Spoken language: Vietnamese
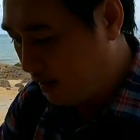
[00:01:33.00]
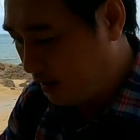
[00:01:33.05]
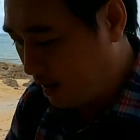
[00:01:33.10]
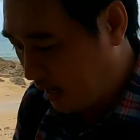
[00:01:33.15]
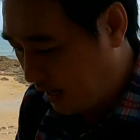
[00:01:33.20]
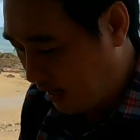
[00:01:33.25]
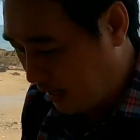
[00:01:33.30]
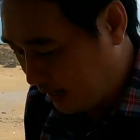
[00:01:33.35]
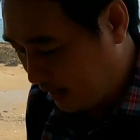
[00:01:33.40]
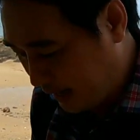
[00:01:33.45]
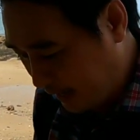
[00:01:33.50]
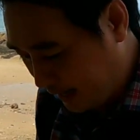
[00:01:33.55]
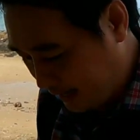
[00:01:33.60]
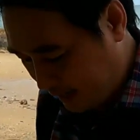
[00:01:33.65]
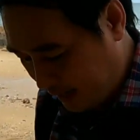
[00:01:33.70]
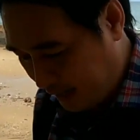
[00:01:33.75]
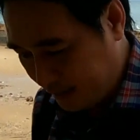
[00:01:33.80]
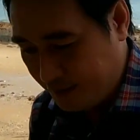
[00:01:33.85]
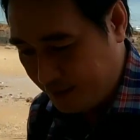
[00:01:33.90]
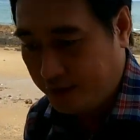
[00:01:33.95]
hình như là
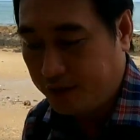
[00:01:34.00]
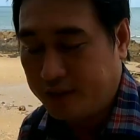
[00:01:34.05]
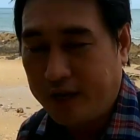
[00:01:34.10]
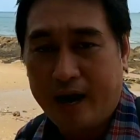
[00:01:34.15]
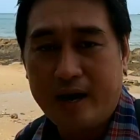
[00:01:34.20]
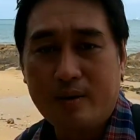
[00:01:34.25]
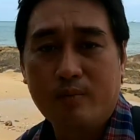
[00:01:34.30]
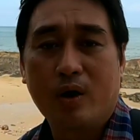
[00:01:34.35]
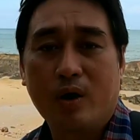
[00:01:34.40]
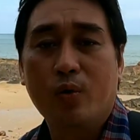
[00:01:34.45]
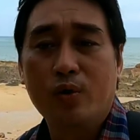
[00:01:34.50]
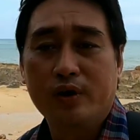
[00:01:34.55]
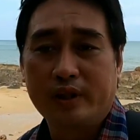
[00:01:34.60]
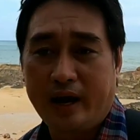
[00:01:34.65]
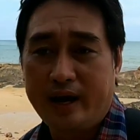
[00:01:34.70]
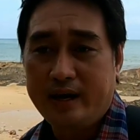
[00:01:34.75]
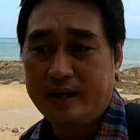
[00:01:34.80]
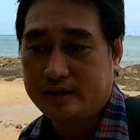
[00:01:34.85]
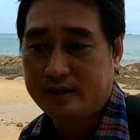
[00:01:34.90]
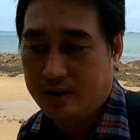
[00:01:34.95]
ngày à, giữa tháng và cuối
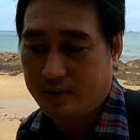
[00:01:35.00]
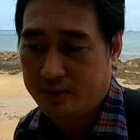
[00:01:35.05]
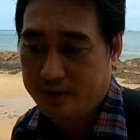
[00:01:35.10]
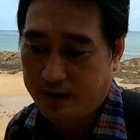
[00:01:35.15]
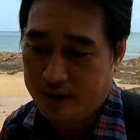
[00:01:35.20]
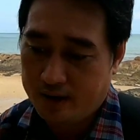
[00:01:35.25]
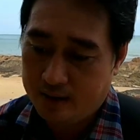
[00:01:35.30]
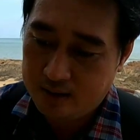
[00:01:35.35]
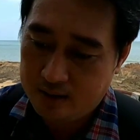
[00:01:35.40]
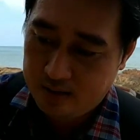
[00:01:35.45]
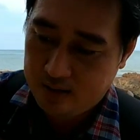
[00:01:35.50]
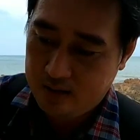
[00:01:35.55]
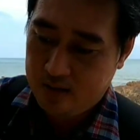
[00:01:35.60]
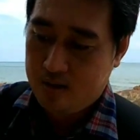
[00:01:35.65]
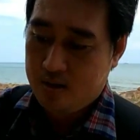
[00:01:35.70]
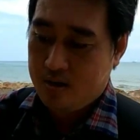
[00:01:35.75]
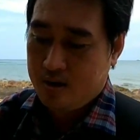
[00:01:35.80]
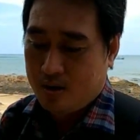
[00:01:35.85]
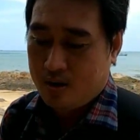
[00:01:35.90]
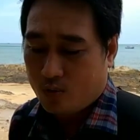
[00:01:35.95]
tháng hay sao nha
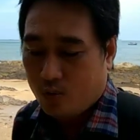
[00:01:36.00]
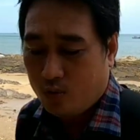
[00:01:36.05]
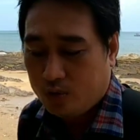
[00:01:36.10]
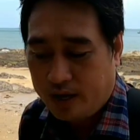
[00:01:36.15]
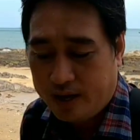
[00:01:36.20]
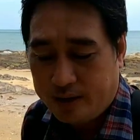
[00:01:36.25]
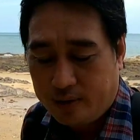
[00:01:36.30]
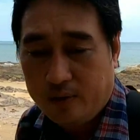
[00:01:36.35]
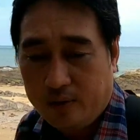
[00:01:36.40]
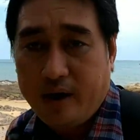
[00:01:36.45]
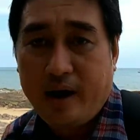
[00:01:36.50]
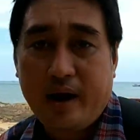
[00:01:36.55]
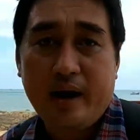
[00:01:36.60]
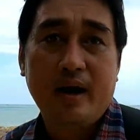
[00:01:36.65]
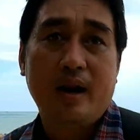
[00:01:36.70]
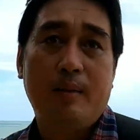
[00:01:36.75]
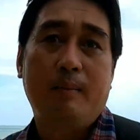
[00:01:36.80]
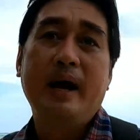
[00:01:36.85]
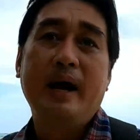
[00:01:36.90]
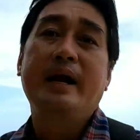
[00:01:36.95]
cuối tháng có
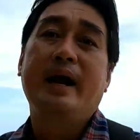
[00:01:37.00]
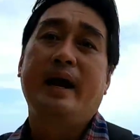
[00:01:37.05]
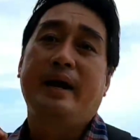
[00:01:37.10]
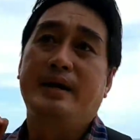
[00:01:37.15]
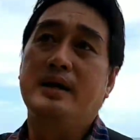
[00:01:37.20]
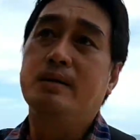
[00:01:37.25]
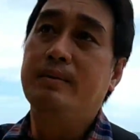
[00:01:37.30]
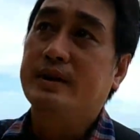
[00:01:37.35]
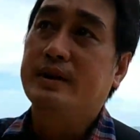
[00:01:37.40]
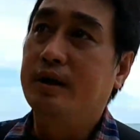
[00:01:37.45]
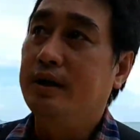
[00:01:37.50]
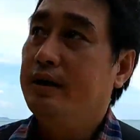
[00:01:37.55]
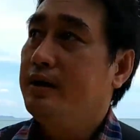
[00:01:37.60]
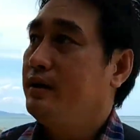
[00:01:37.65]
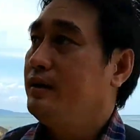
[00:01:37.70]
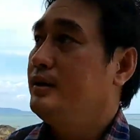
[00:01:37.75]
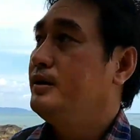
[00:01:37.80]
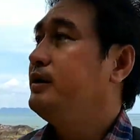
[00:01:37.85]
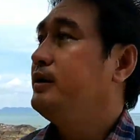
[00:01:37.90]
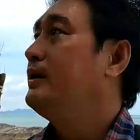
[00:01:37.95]
nghĩa là mấy ngày nữa mới
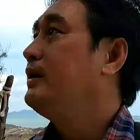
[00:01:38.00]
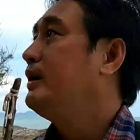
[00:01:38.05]
tới